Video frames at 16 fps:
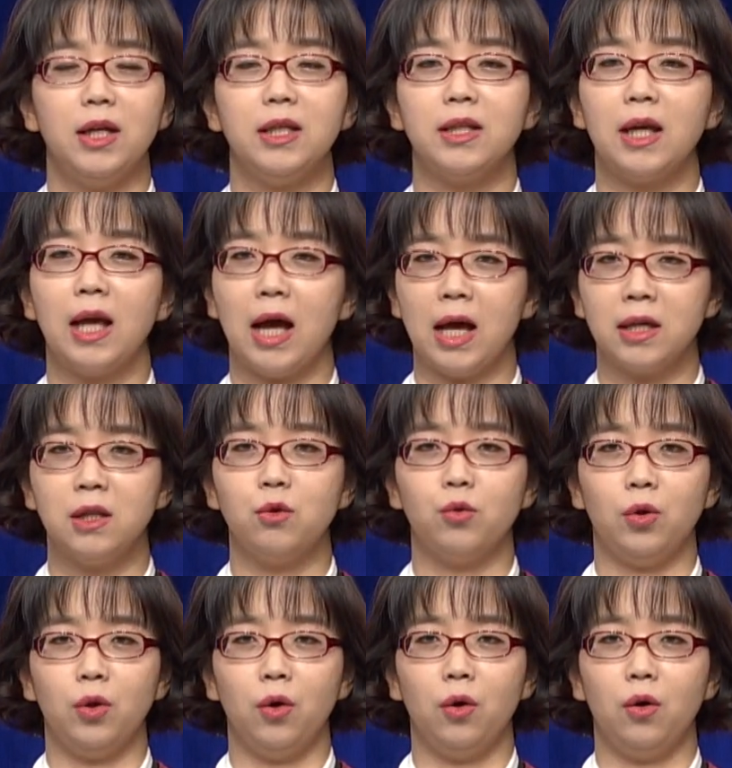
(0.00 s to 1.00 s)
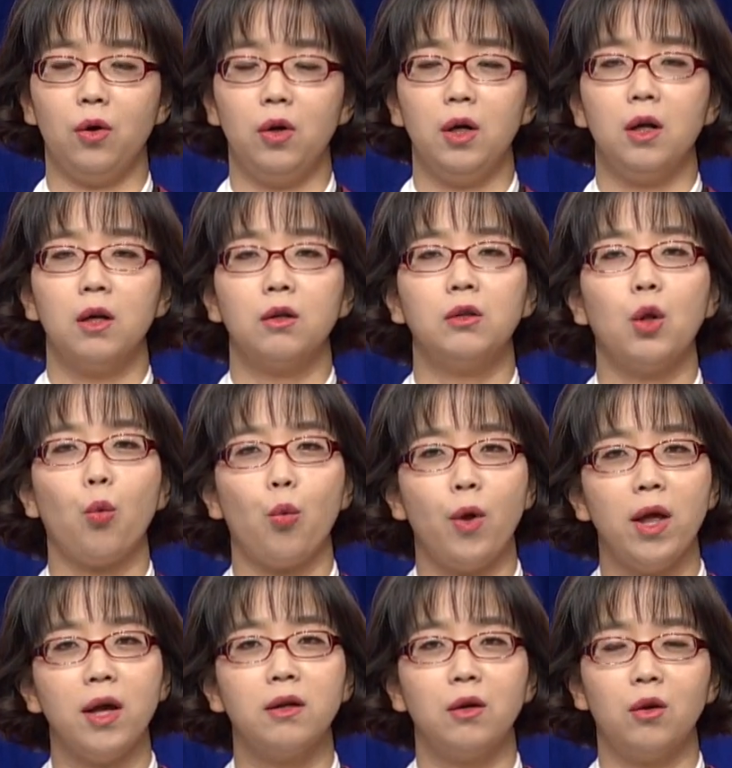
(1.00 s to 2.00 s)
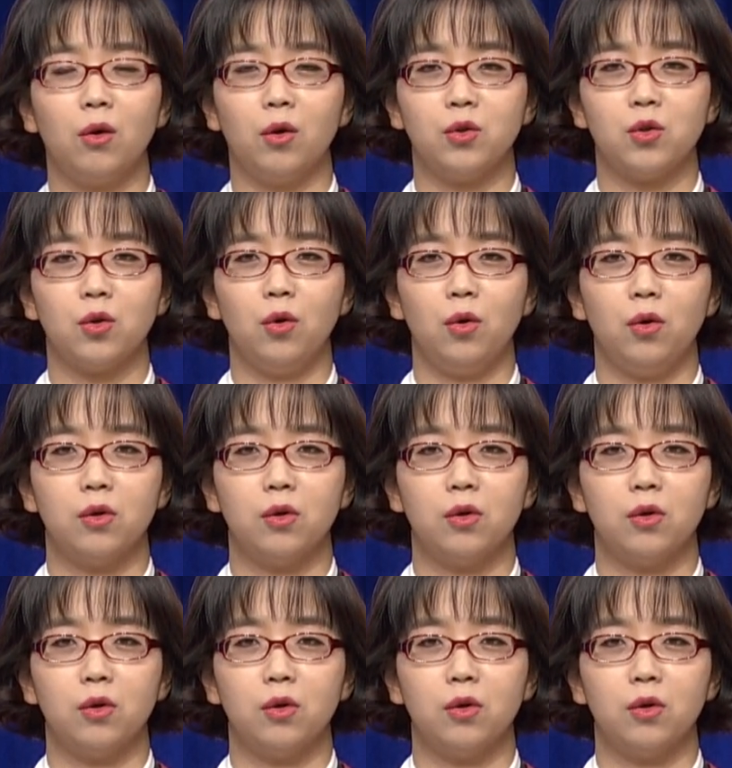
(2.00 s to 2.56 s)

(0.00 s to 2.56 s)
이게 악이군요. 근데 왜 그런 거죠?